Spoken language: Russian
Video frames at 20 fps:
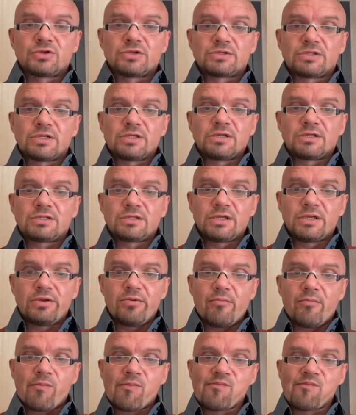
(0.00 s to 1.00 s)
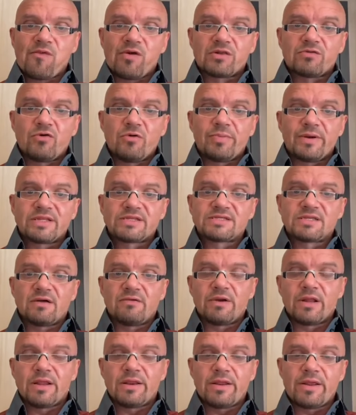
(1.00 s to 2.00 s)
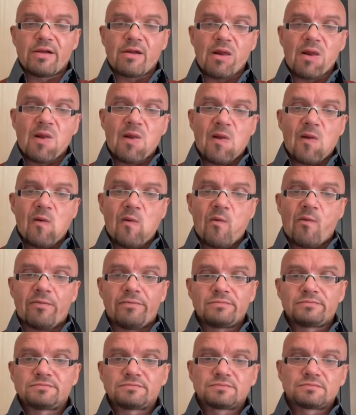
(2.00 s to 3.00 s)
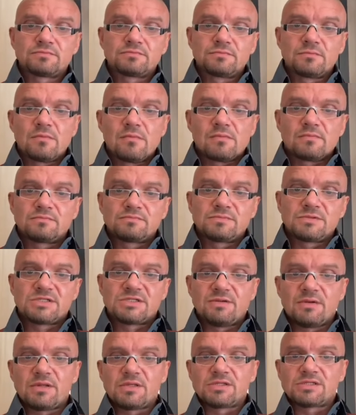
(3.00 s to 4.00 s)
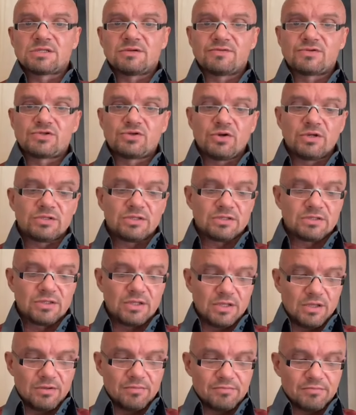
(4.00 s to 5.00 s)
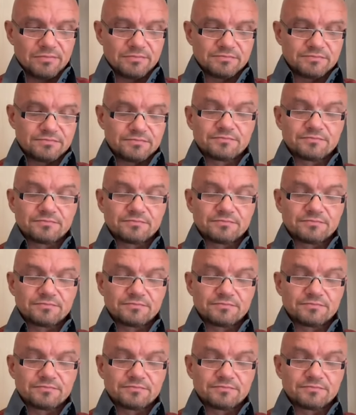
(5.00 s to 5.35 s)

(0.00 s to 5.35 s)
что это не ты, а твое представление. В действительности все это ты.